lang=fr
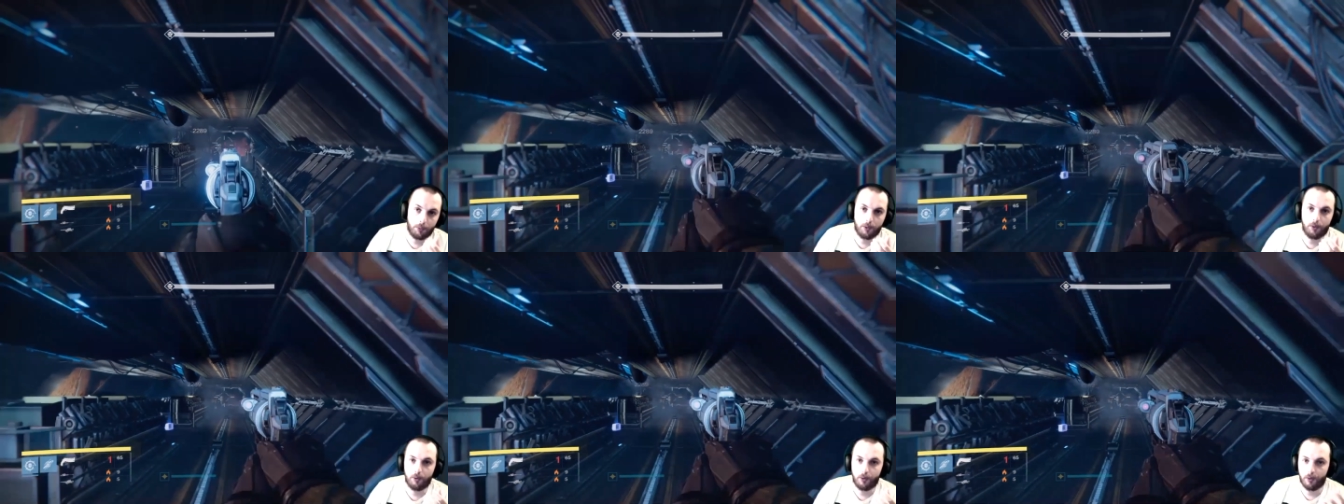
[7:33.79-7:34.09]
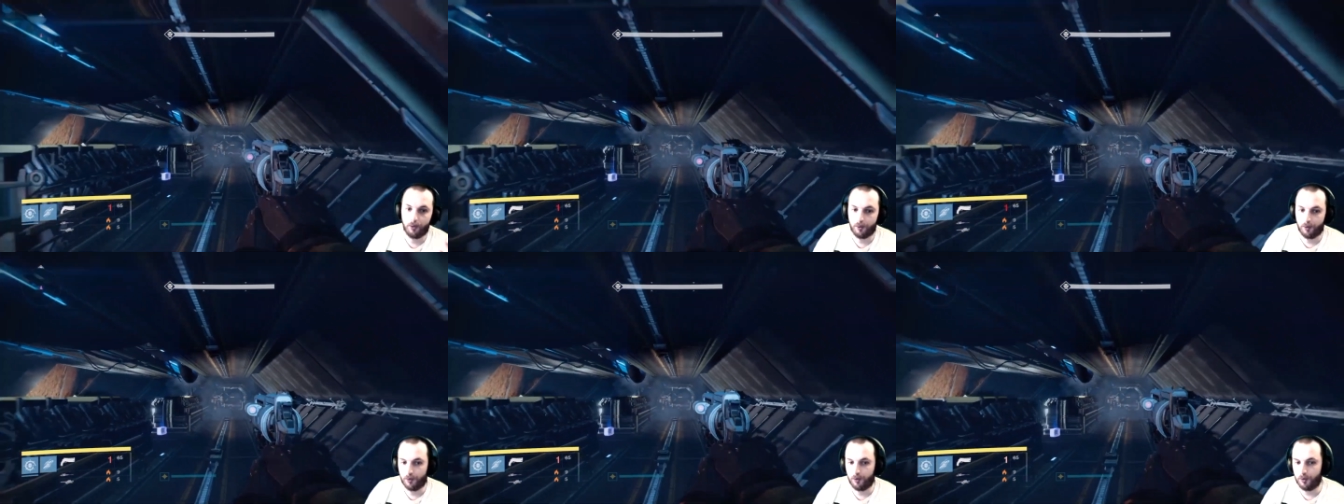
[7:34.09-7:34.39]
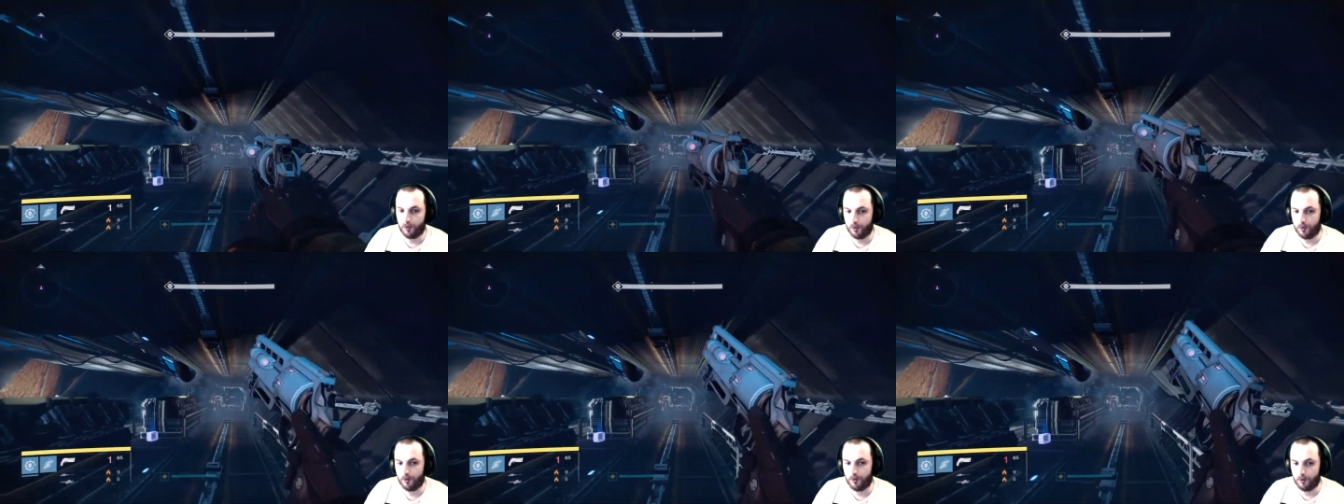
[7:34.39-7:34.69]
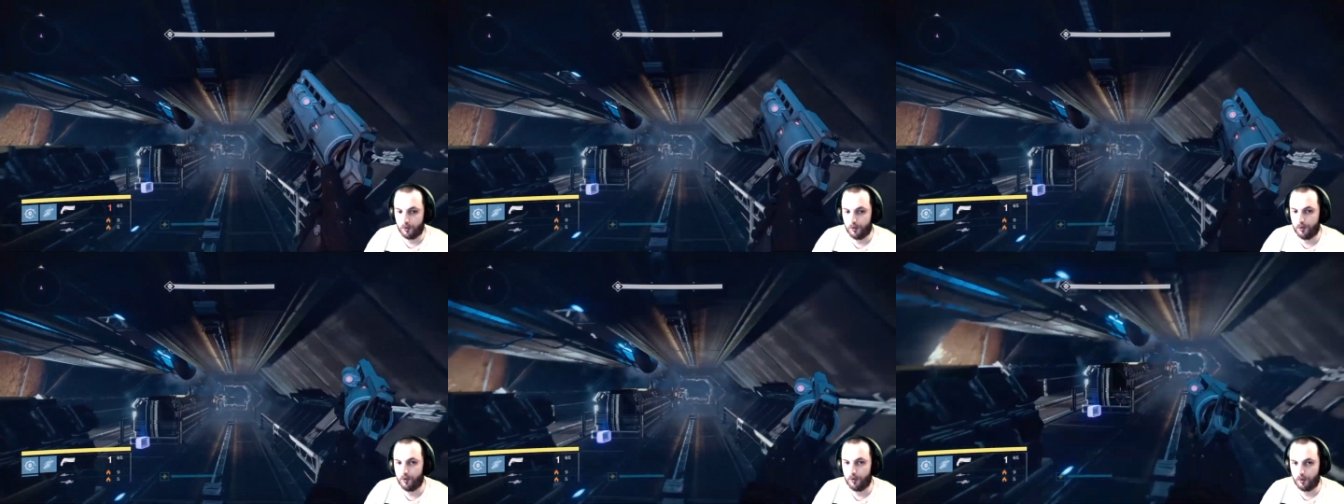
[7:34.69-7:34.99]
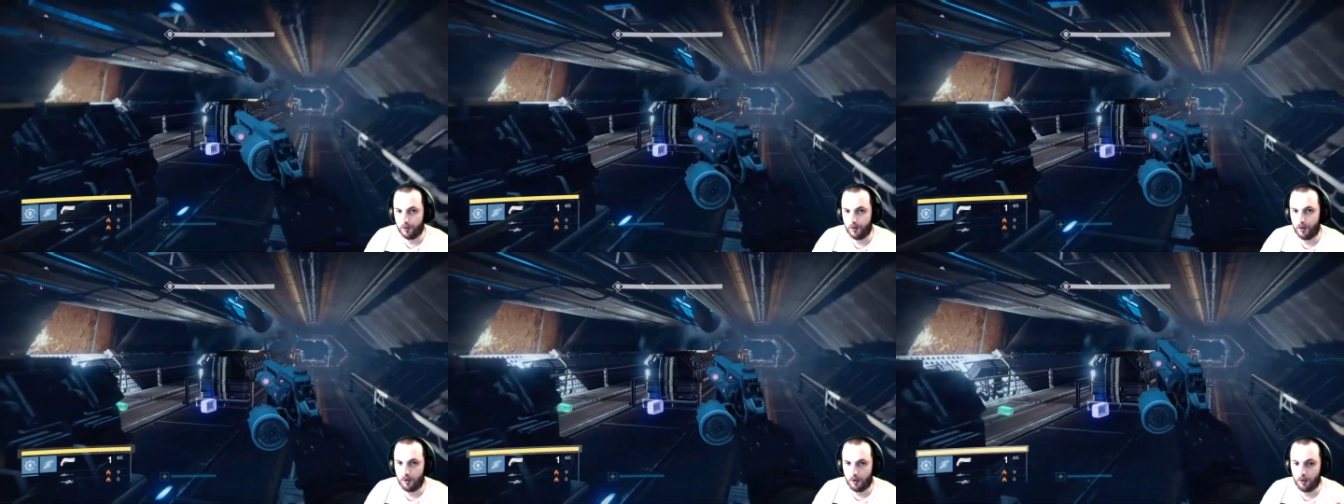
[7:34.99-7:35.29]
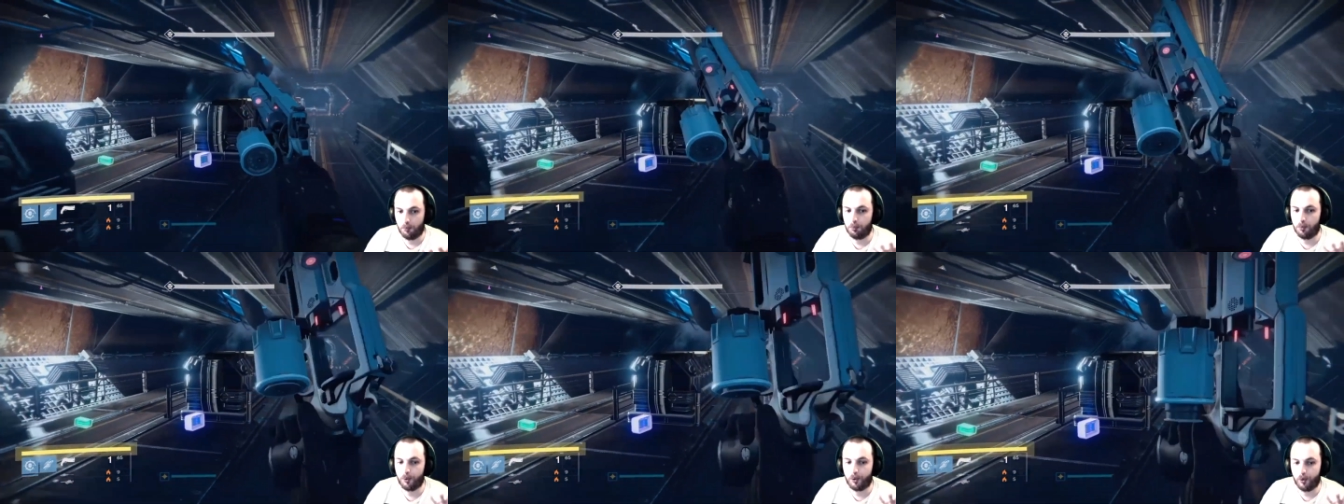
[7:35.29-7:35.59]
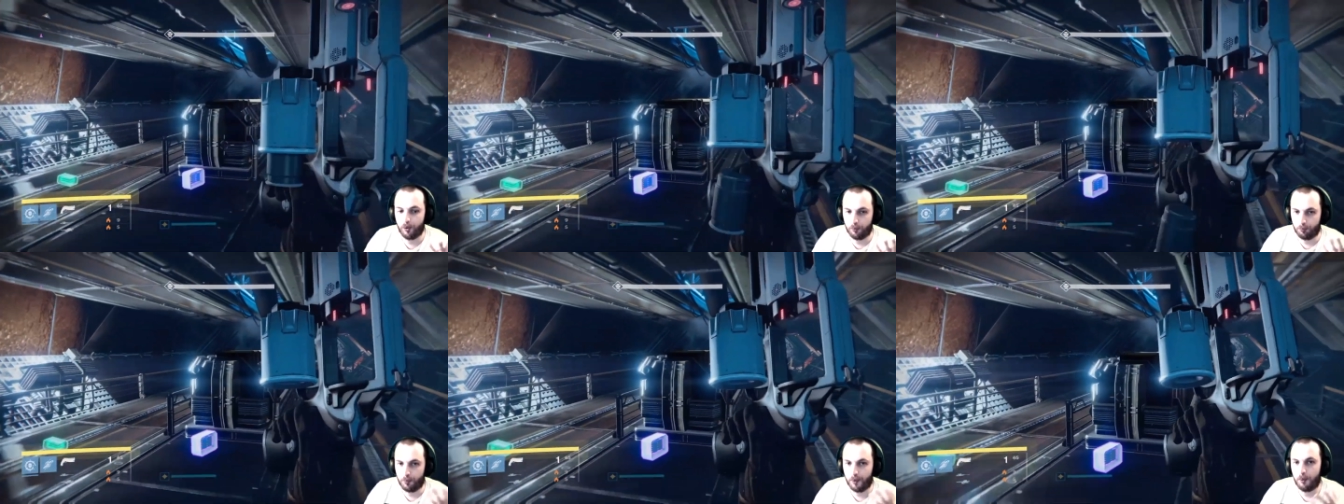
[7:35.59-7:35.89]
une bonne, euh, un, bon
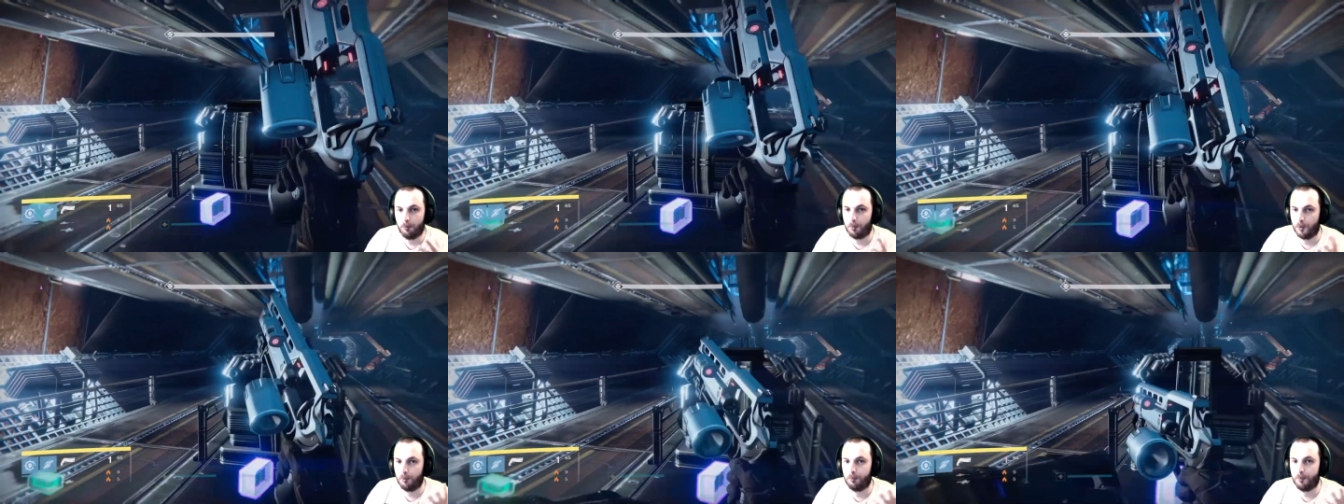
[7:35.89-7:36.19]
gun, pas